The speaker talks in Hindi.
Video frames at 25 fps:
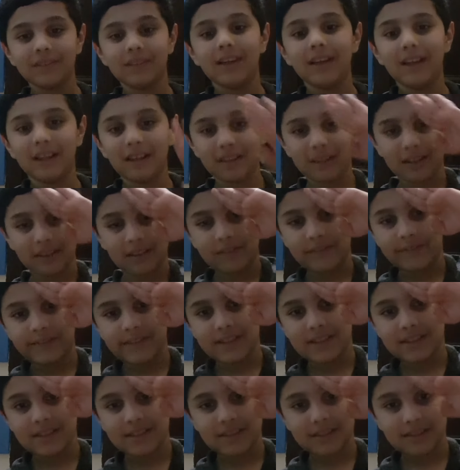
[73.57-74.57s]
अल्लाह
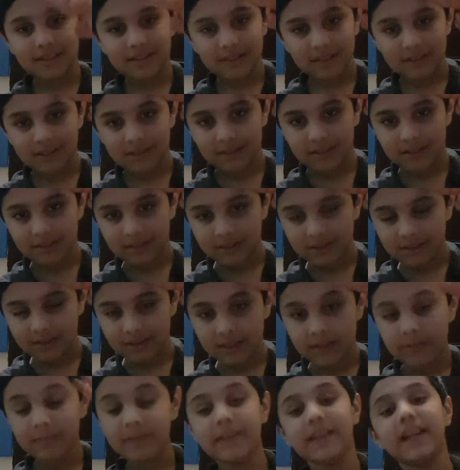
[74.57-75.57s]
हाफिज़
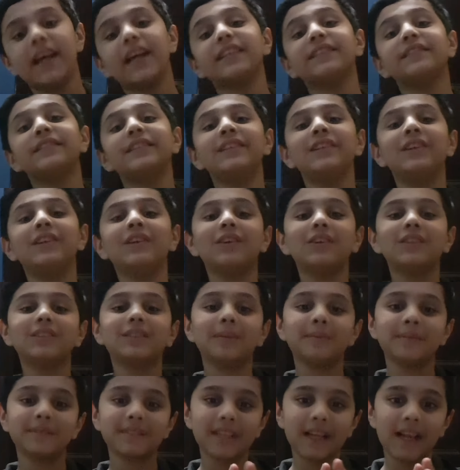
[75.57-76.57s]
मेरे नेक्स्ट वीडियो को
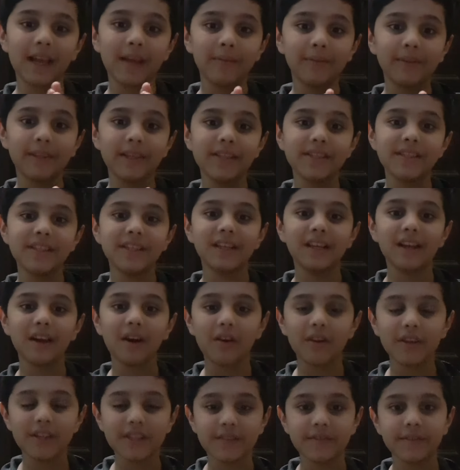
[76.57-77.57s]
सब्सक्राइब कीजिएगा
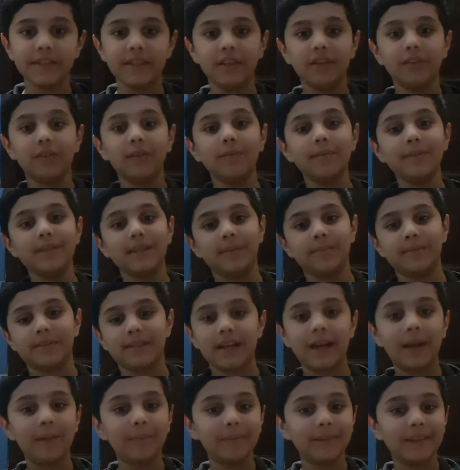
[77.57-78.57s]
और इस वीडियो को भी
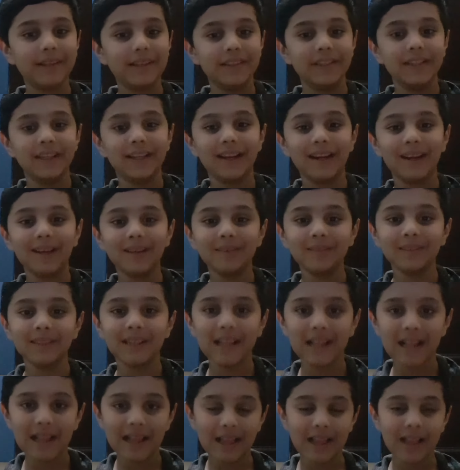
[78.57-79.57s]
सब्सक्राइब कीजिएगा
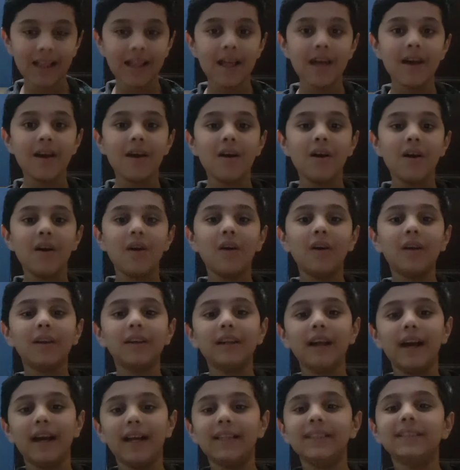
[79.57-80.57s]
और
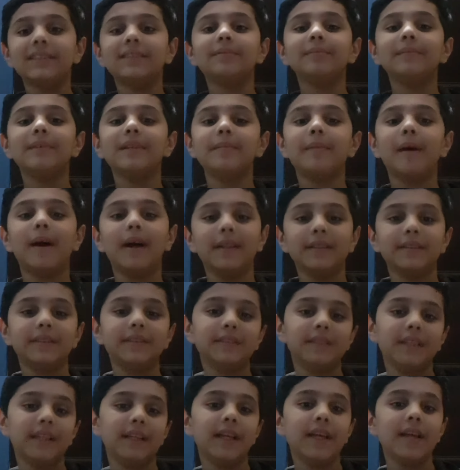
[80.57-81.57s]
गाइस मेरी बात
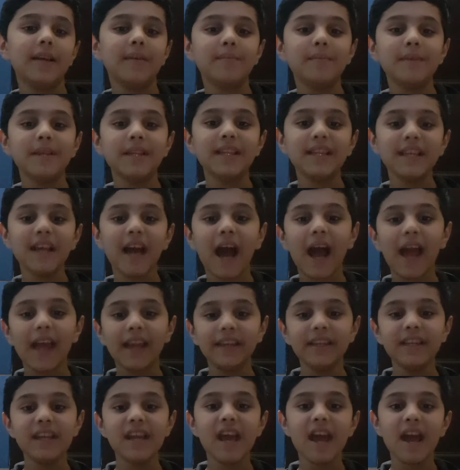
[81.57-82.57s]
सुने मेरी
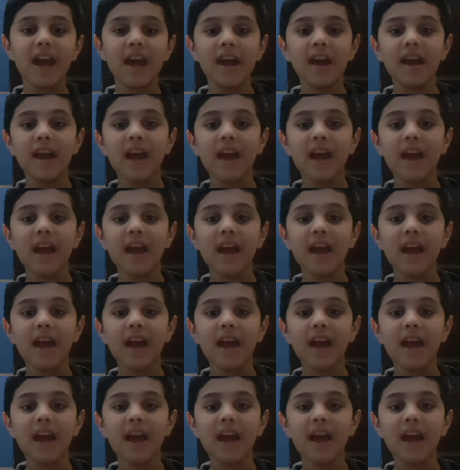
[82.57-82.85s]
आईडी है